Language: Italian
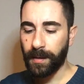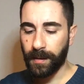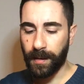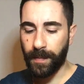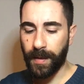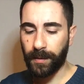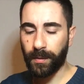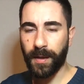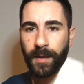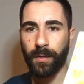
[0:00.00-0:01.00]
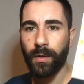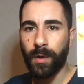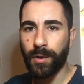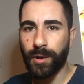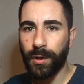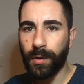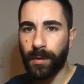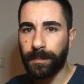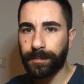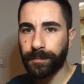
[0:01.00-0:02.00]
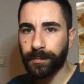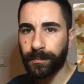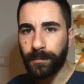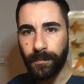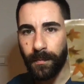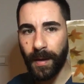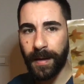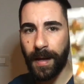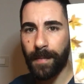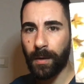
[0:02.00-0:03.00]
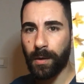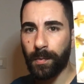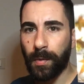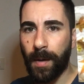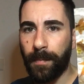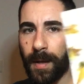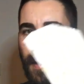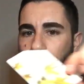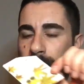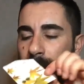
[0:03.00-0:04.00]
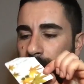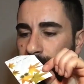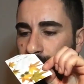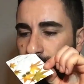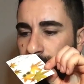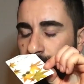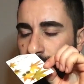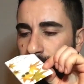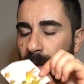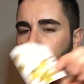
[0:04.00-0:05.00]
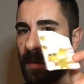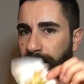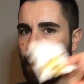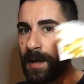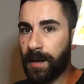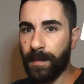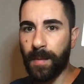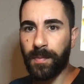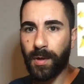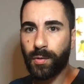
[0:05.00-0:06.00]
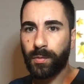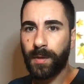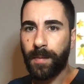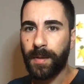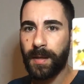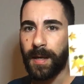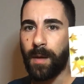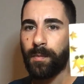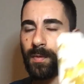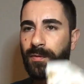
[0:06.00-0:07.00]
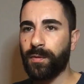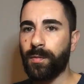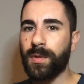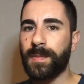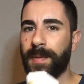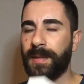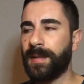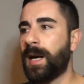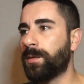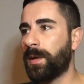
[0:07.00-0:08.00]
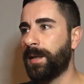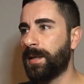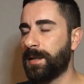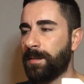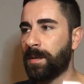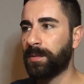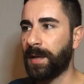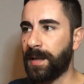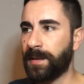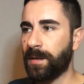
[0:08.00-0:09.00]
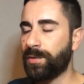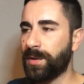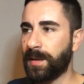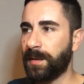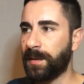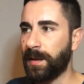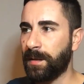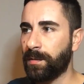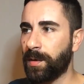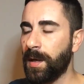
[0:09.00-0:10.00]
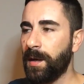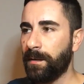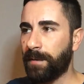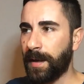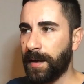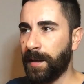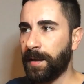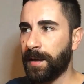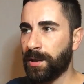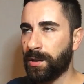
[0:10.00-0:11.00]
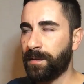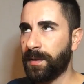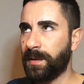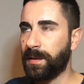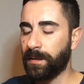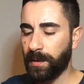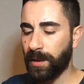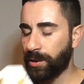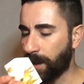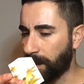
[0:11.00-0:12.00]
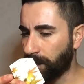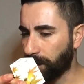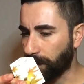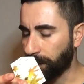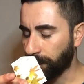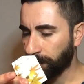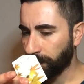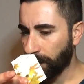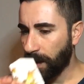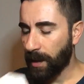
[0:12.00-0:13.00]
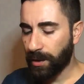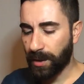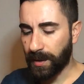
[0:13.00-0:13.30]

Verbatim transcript: Reperto archeologico, crema corpo ambra liquida. Questa anche mi è piaciuta perché ha un profumo speziato all'ennesima potenza. Io ci sentivo vaniglia, ci sentivo l'incenso, ci